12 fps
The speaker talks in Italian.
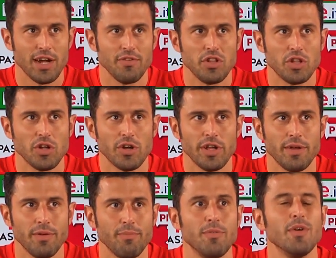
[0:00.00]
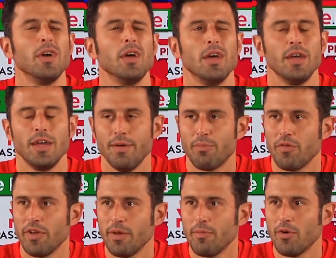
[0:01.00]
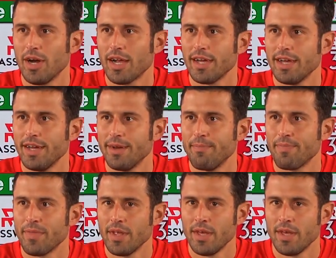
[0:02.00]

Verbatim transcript: la vittoria e, e proveremo anche